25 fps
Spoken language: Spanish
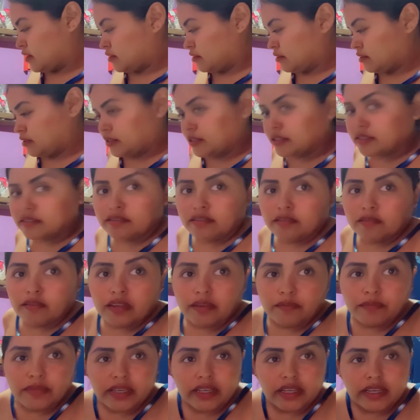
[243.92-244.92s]
Este solo voy a
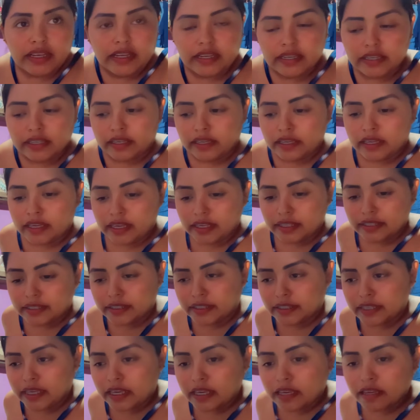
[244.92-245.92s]
mezclar
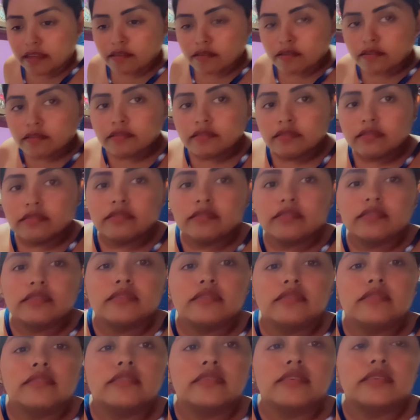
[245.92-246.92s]
quesillo,
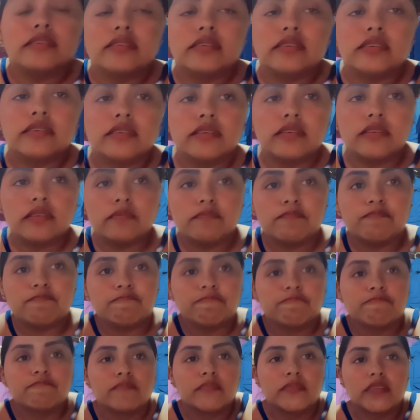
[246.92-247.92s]
eh,
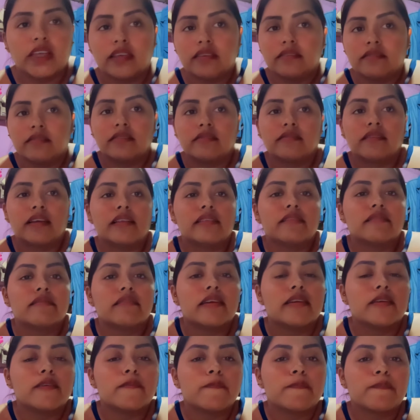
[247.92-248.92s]
ya hice salsa
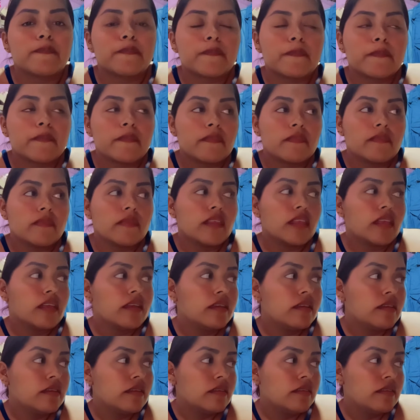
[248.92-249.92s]

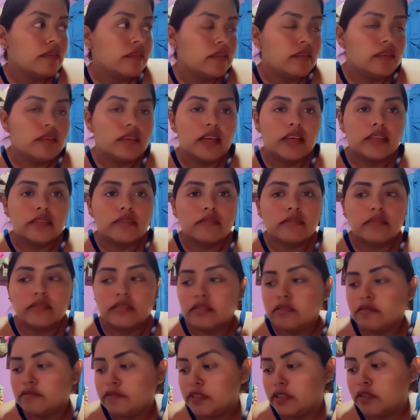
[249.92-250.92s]
y
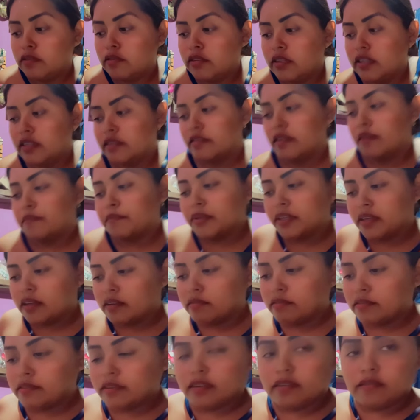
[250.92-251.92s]
los frijoles también ya
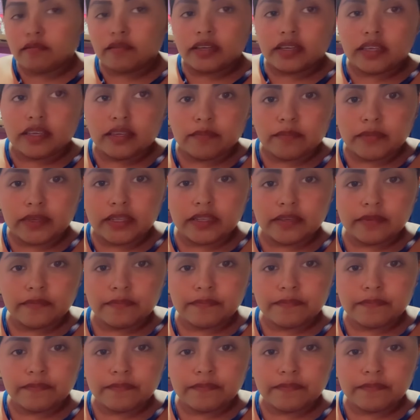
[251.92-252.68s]
los tengo aquí miren